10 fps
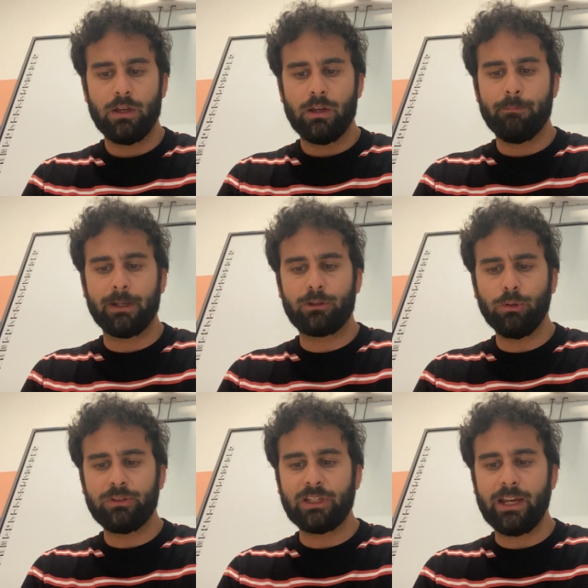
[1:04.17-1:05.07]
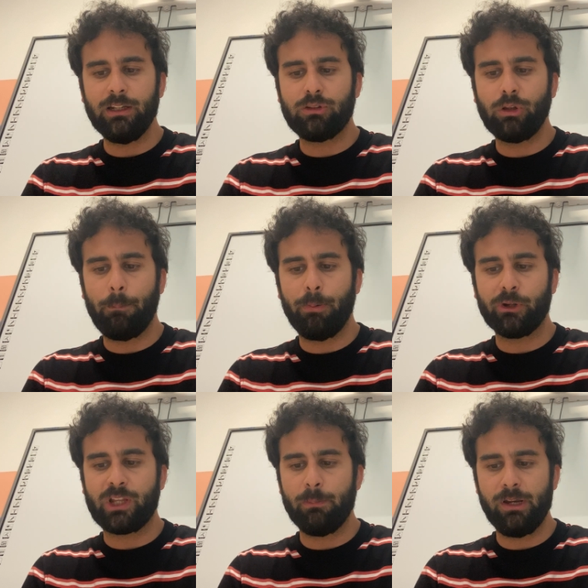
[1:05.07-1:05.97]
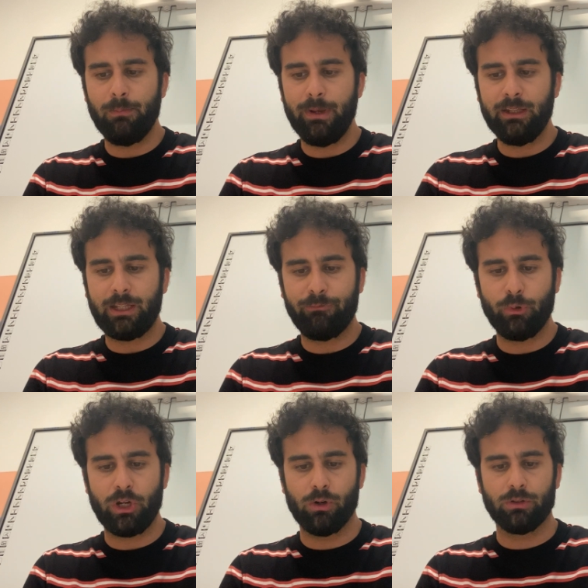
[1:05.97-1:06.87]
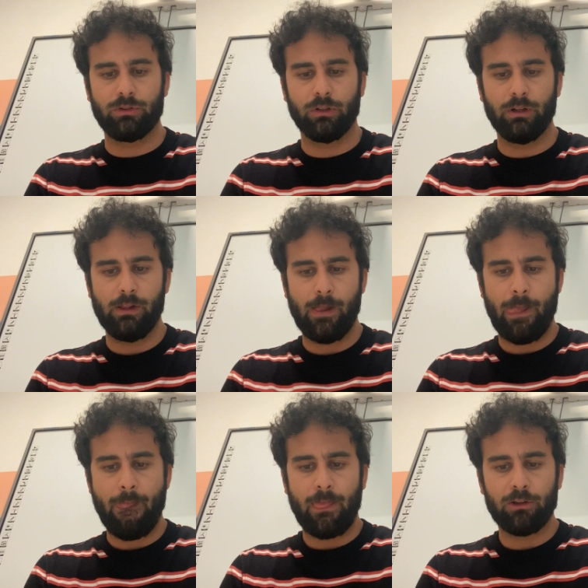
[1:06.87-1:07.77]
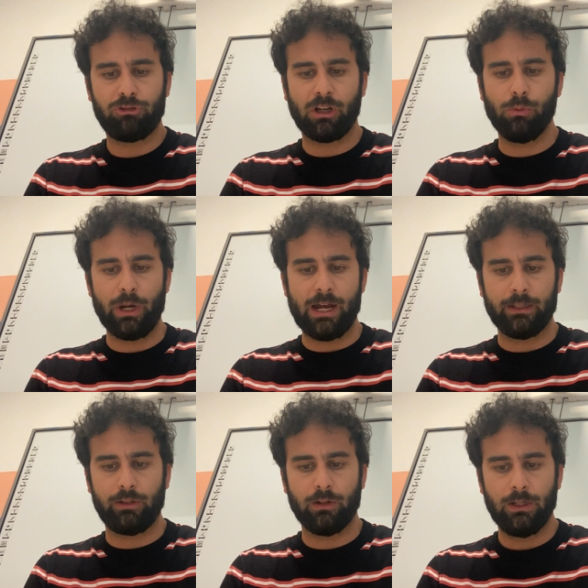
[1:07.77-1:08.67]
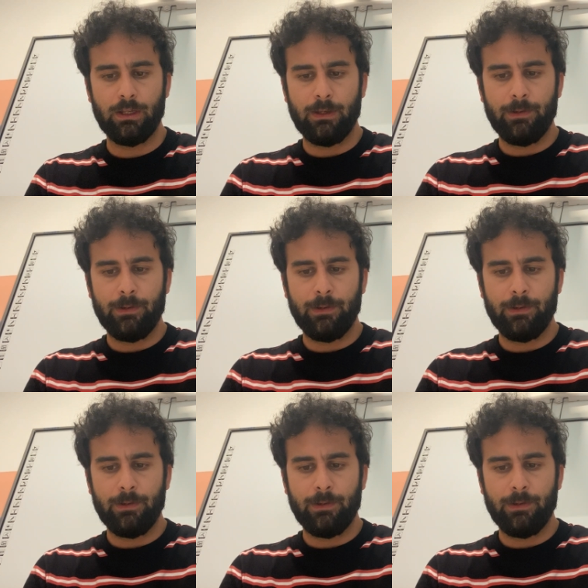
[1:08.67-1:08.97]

Ma tu sei insopportabilmente furioso, sciagurato.